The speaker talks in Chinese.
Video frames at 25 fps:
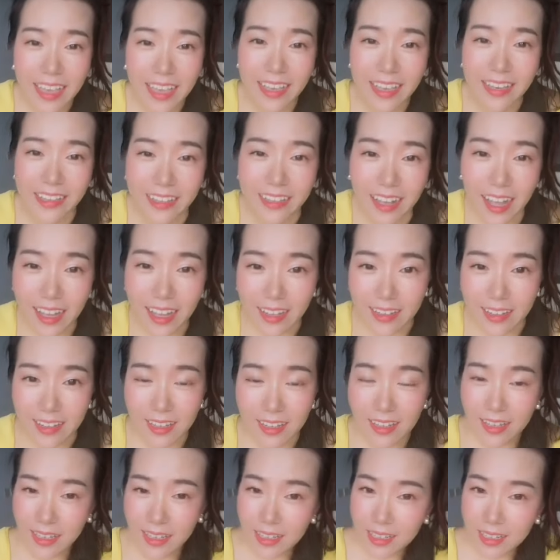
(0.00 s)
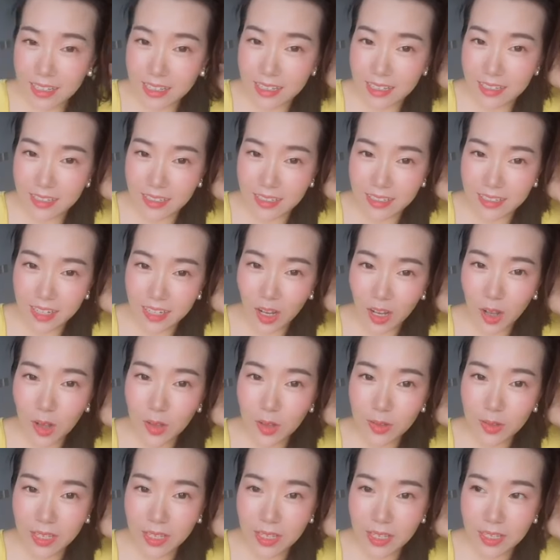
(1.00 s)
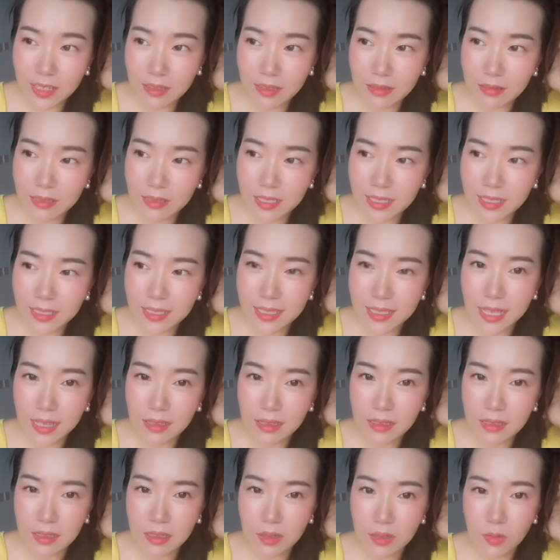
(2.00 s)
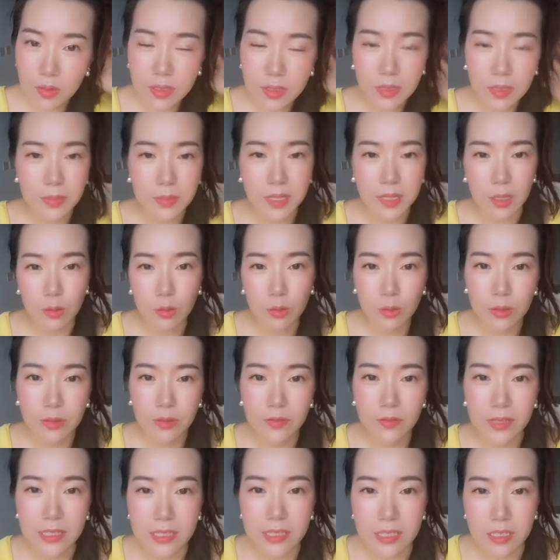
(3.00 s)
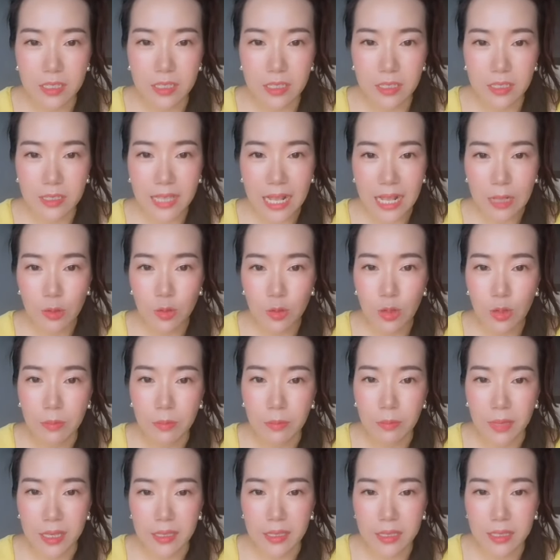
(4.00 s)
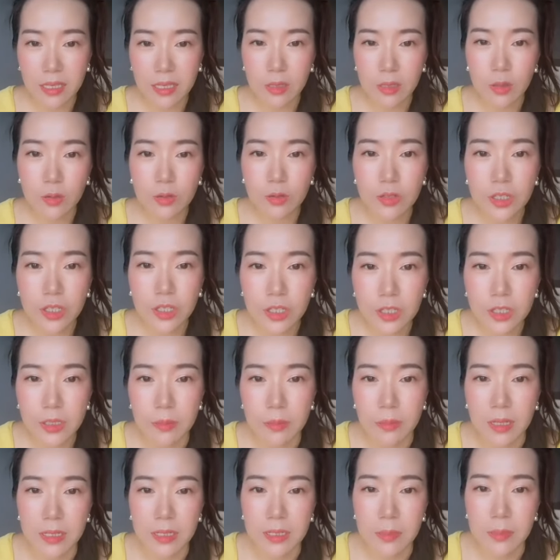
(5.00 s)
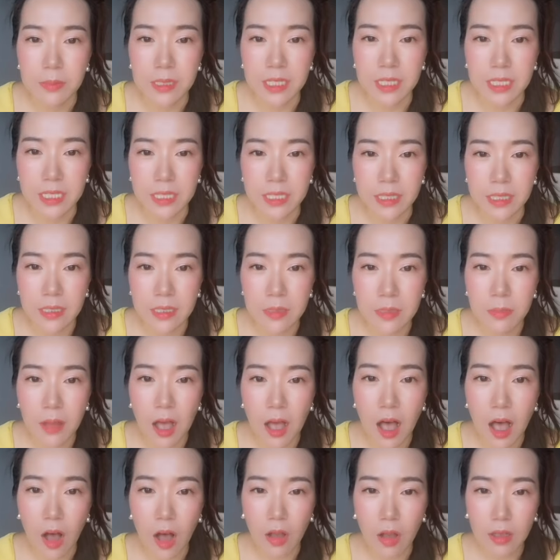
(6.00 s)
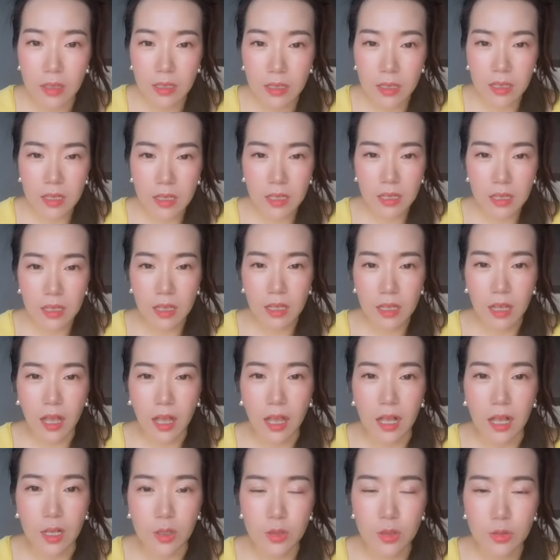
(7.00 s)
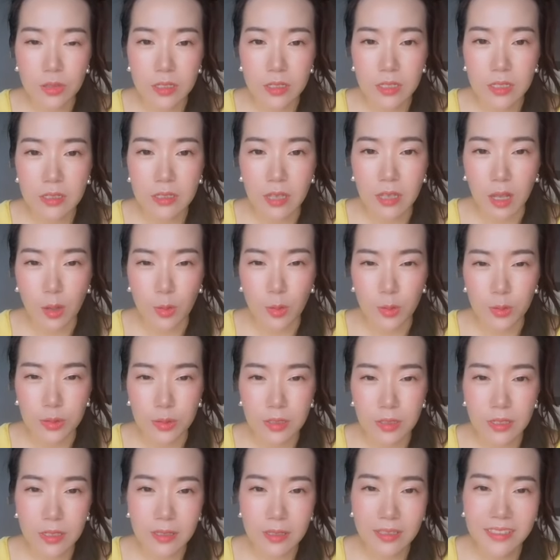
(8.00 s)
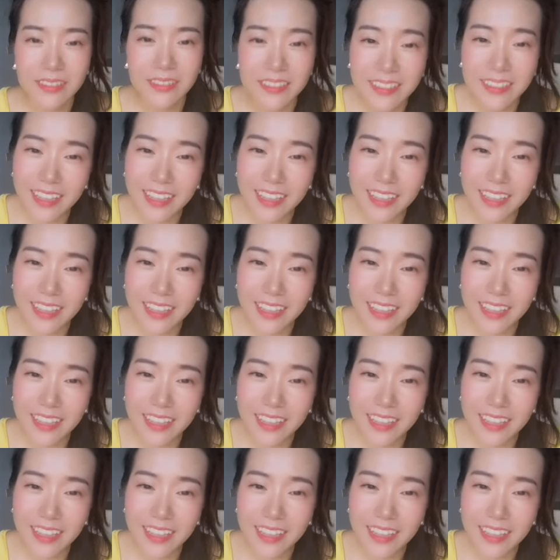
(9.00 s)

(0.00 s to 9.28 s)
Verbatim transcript: 太可爱了，嗯，然后呢，第三个问的比较多的问题是，大壮每天都吃什么，怎么体型这么好？啊，说真的，我觉得